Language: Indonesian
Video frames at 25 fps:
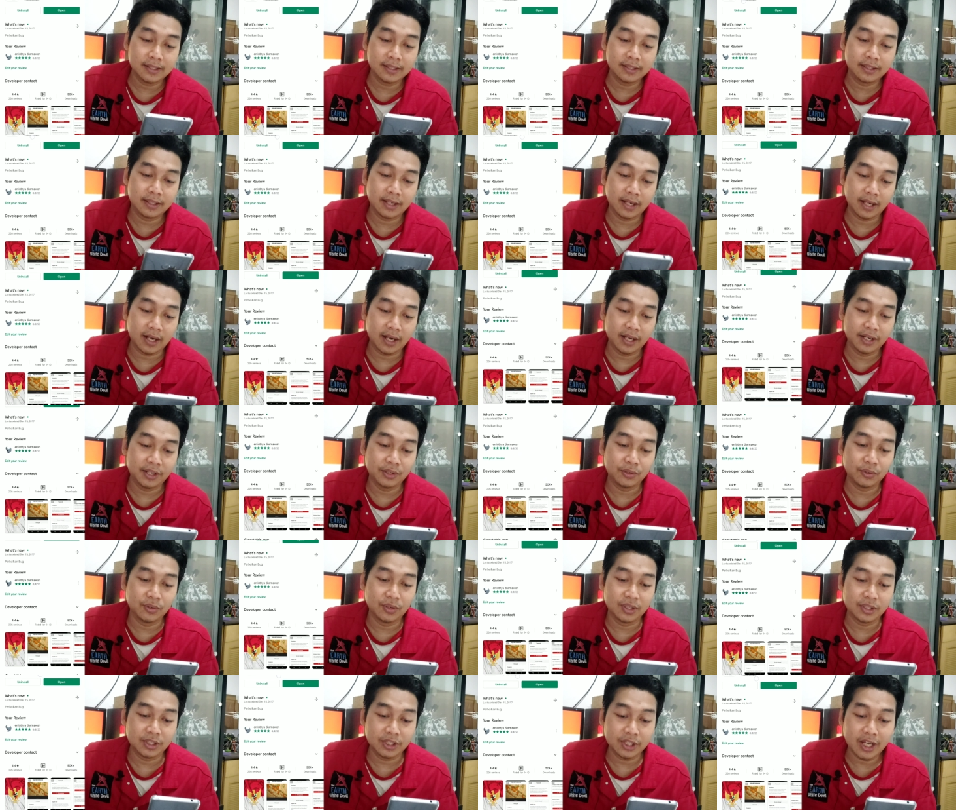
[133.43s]
sejarah
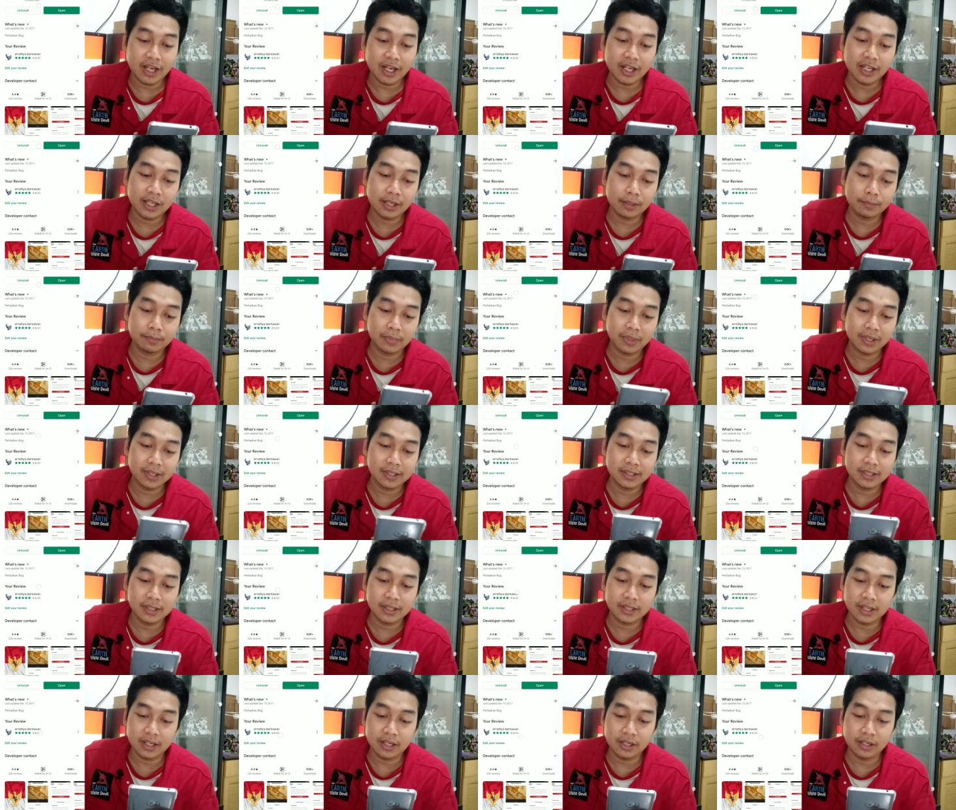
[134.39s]
Indonesia yang
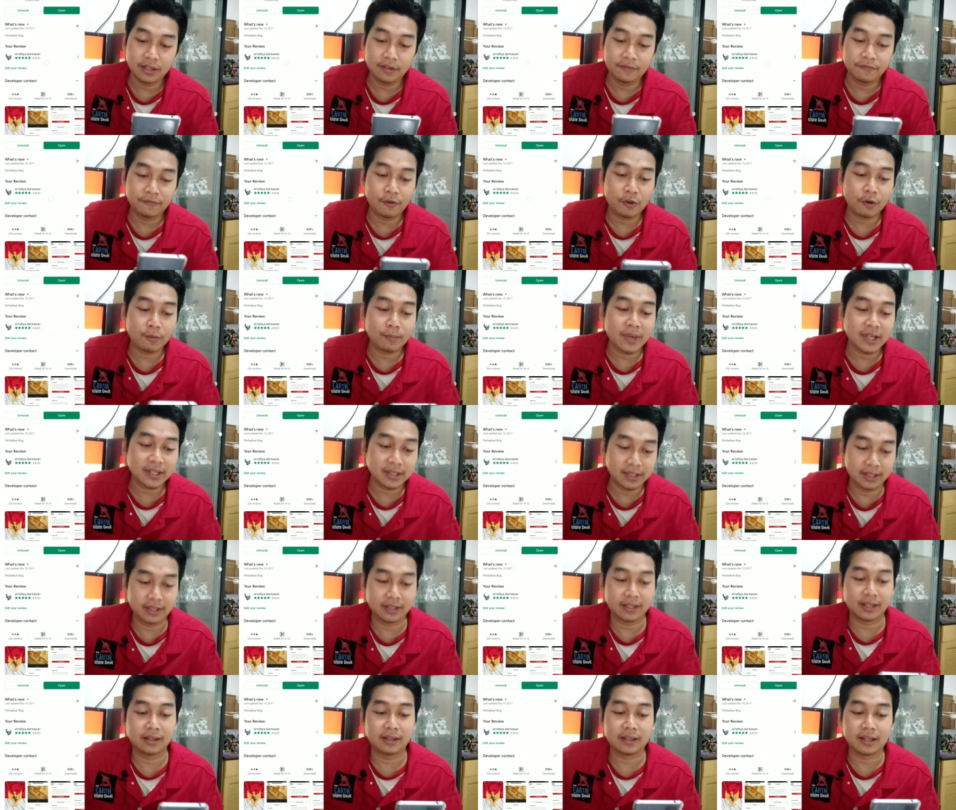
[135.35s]
berisikan
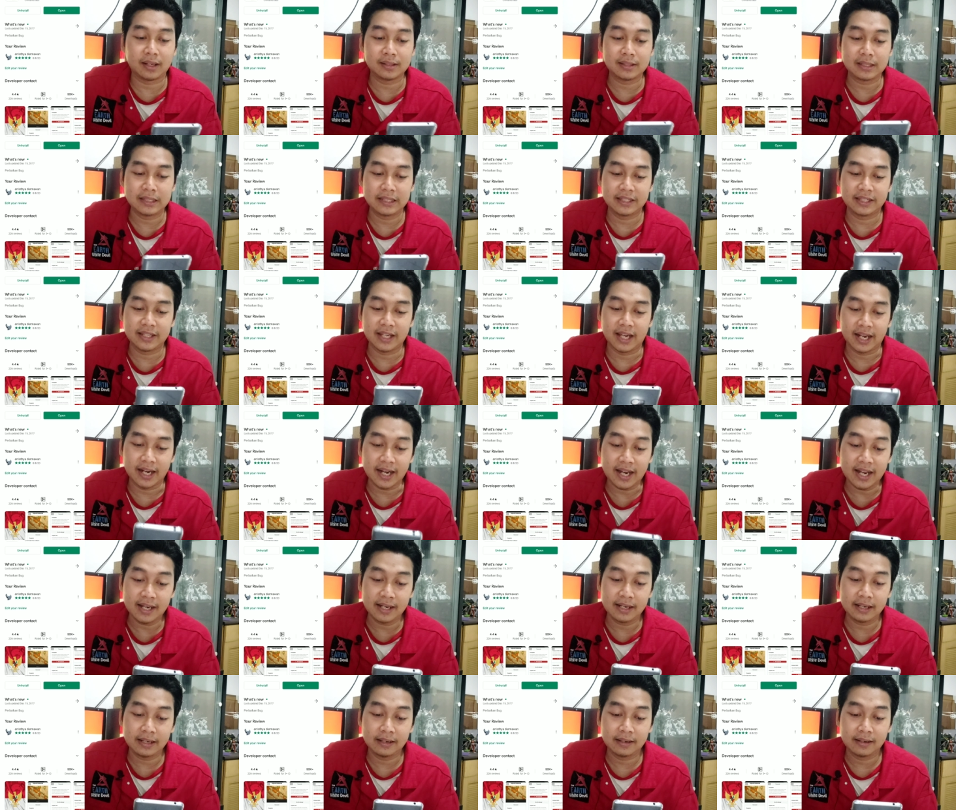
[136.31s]
informasi tentang
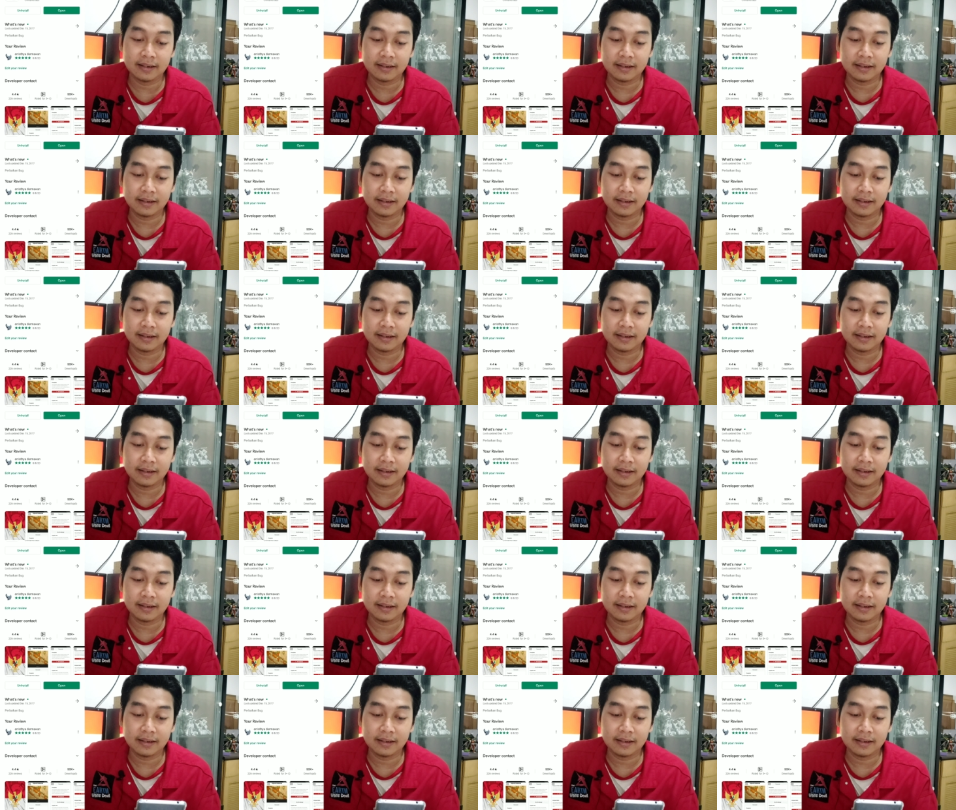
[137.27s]
sejarah